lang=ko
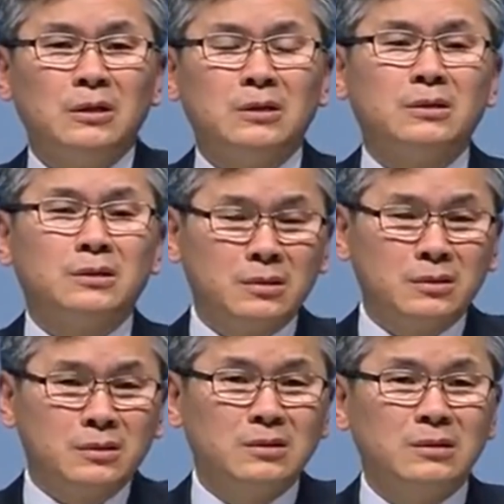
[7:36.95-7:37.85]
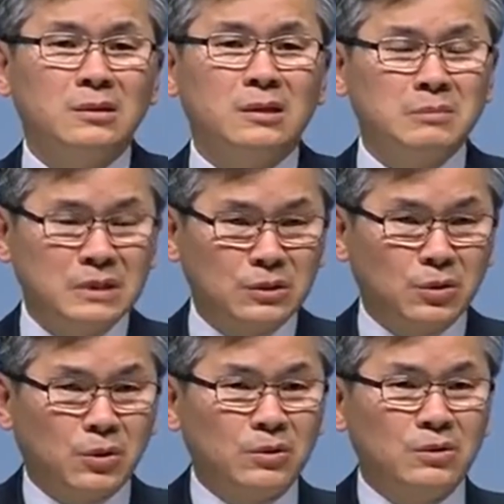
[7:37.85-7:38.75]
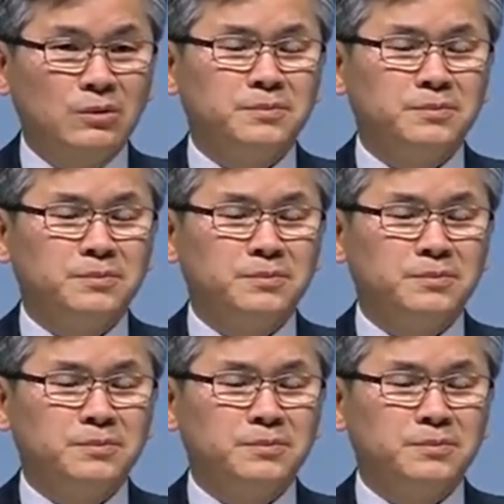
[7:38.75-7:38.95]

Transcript: 그 임시로